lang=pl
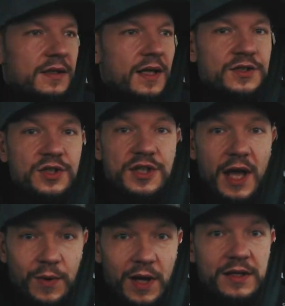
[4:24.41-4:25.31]
Także
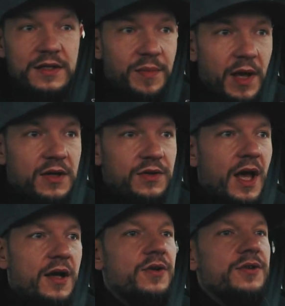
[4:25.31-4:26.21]
działaj i dbaj o
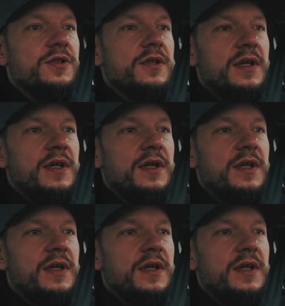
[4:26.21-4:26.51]
jakość.